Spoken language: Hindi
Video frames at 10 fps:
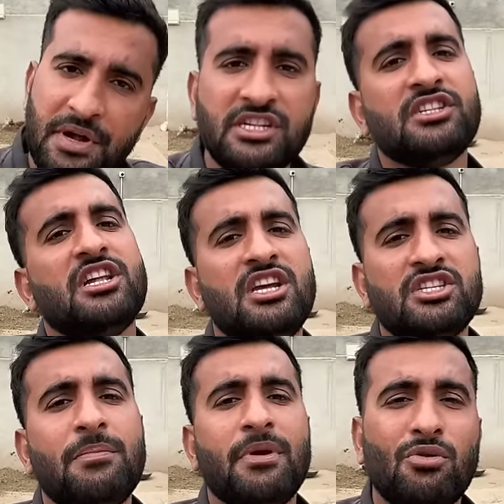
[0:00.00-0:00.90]
मर्ज़ी से
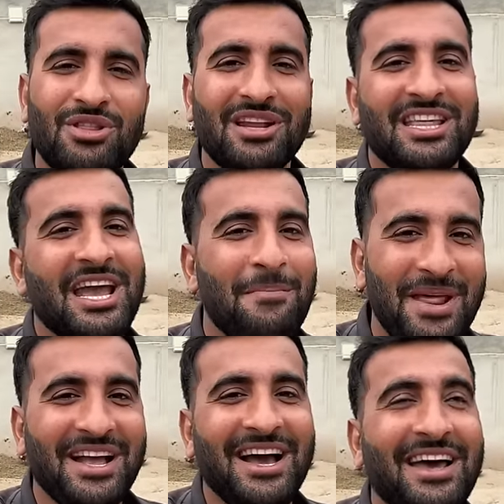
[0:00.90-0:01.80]
नीचे फिर उतरते हैं
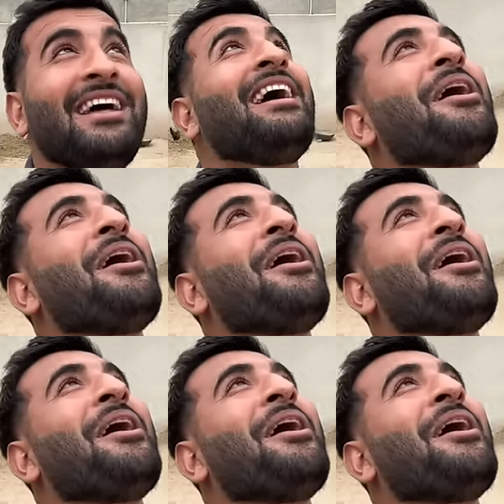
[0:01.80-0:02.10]
अपने घर